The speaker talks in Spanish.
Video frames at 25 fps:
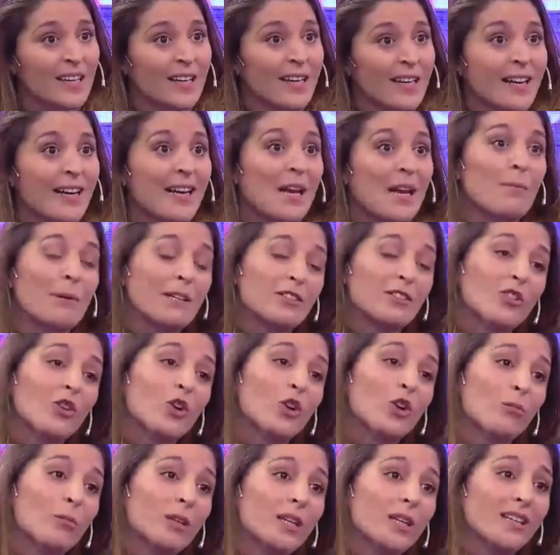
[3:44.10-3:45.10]
eh, la
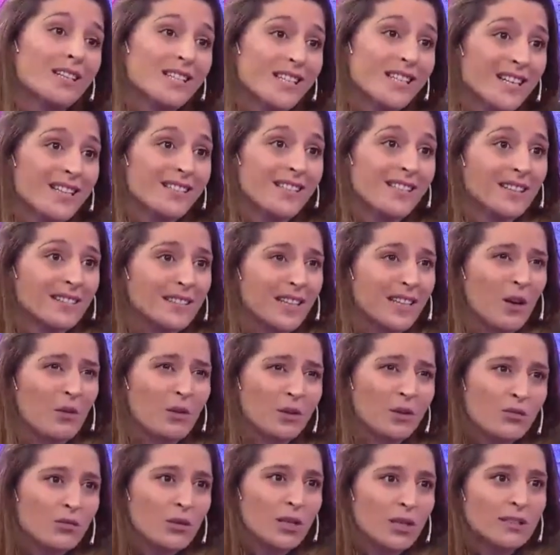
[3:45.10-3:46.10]
aparición con vida ya de
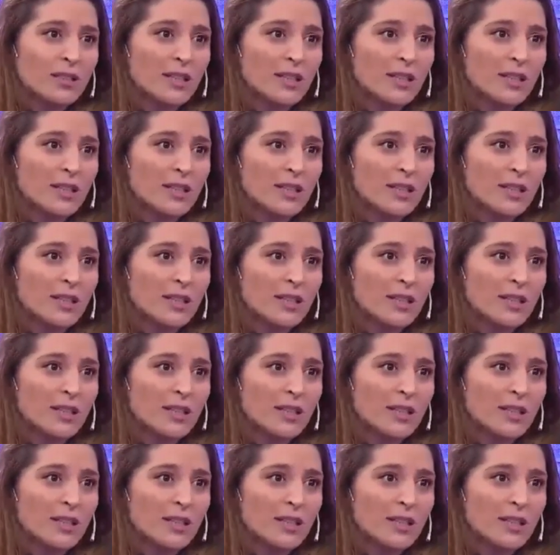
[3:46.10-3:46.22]
Santiago. Esa es una